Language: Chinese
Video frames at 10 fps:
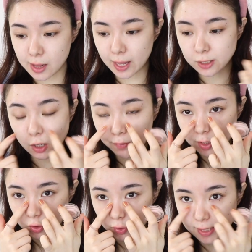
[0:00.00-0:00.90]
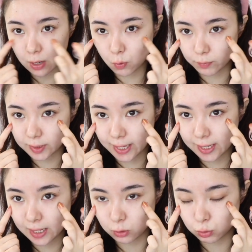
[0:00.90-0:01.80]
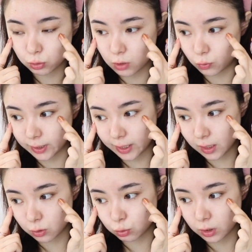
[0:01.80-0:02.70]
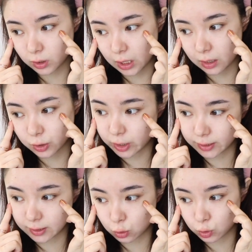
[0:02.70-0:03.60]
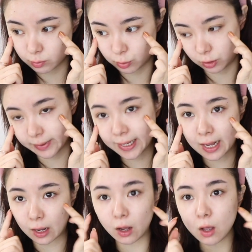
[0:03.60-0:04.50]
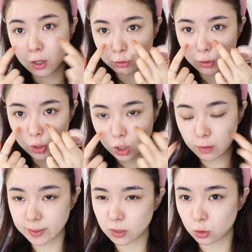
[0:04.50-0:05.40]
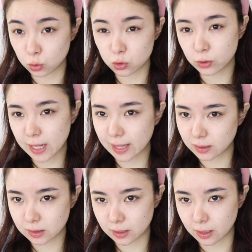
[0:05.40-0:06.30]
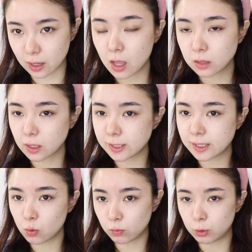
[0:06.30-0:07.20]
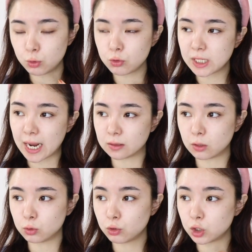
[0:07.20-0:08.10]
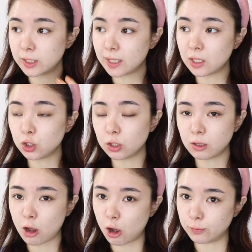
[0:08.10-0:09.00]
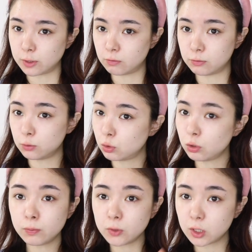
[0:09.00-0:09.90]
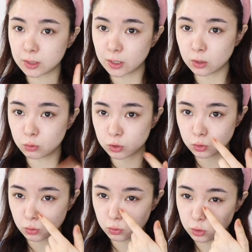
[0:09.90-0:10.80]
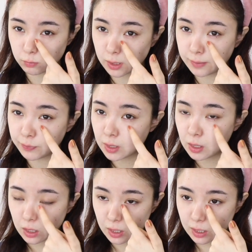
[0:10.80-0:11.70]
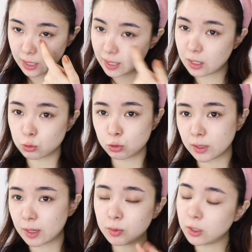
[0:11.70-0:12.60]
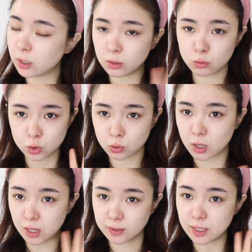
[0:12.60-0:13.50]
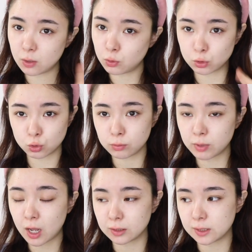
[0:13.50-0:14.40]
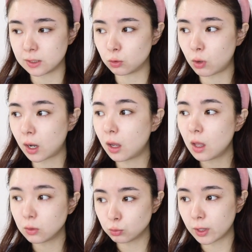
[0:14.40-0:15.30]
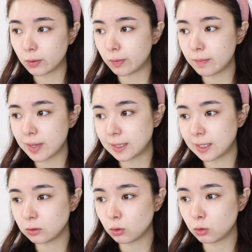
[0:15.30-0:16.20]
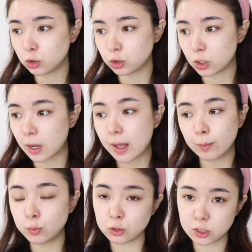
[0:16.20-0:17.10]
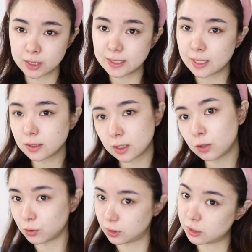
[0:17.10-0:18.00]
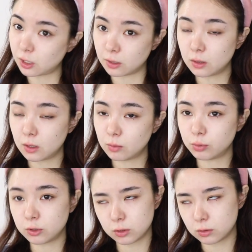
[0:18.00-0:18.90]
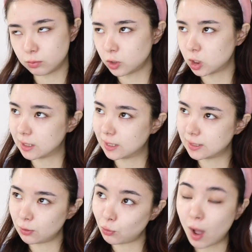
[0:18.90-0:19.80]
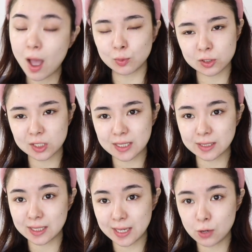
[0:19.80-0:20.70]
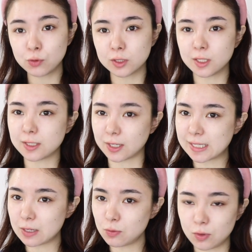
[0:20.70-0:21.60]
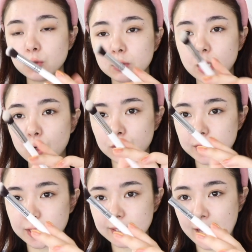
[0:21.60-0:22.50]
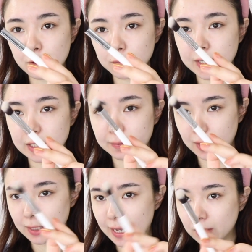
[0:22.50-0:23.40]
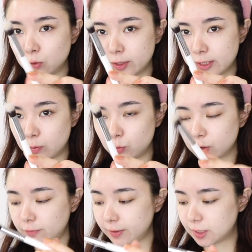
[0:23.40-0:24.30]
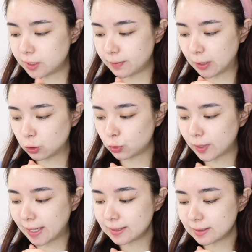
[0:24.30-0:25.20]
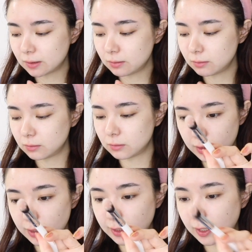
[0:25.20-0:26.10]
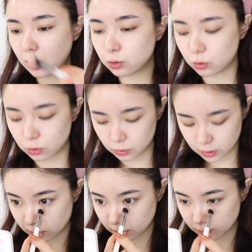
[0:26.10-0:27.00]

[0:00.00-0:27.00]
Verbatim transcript: 的，来稍微遮一下我们的黑眼圈。我的黑眼圈呢这两天睡得不是特别好，所以稍微呢有出来一些。那像我们绿茶呢都是天生的好皮肤，绝对不可能有这种什么。 什么，呃，黑眼圈不可能有这种熬夜或者睡不好的情况。对我每天都是不食人间烟火的小，不食不食人间烟火，不食人间烟火的小仙女。用到我之前在爱用品里面跟大家推荐 Morphe 的这把刷子，一点点就够了，